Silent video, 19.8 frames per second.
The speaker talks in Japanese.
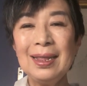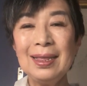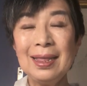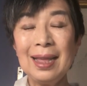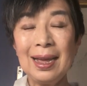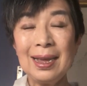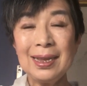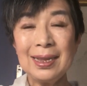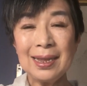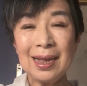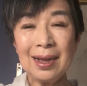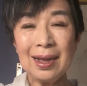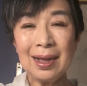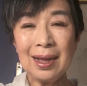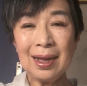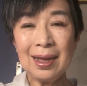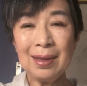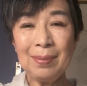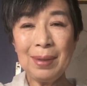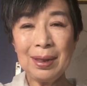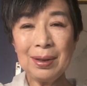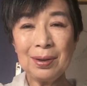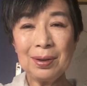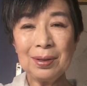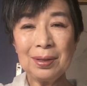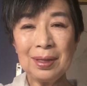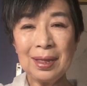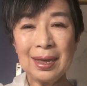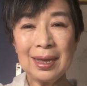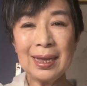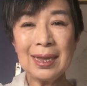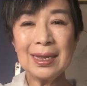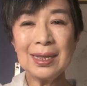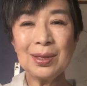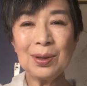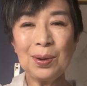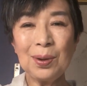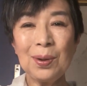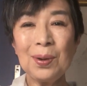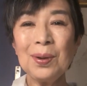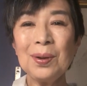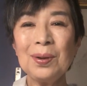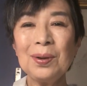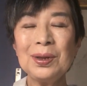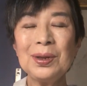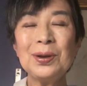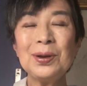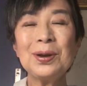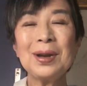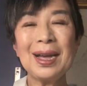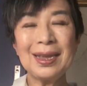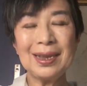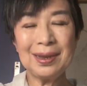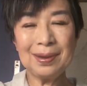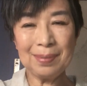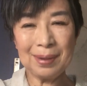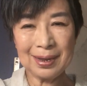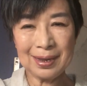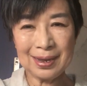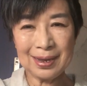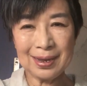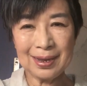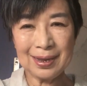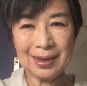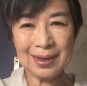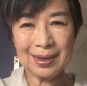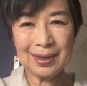第3回目のテキストをご紹介します。